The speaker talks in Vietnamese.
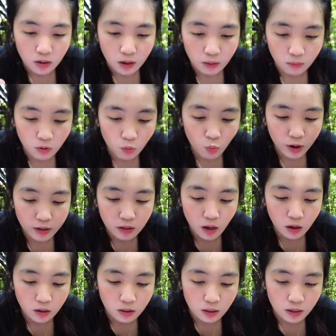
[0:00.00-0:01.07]
không có quá
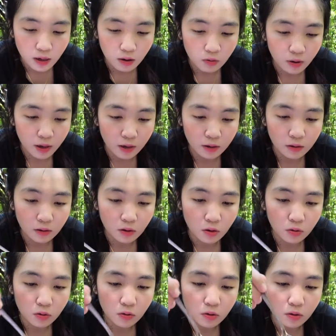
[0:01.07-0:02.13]
chất gì đâu ăn
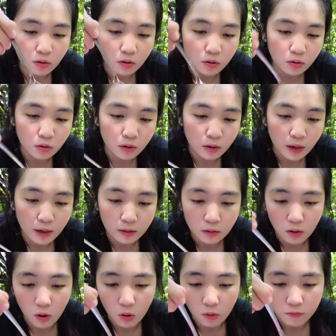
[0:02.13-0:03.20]
cho nó an
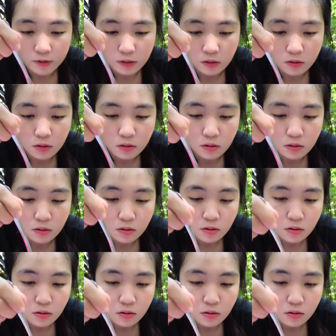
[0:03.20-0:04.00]
toàn vệ sinh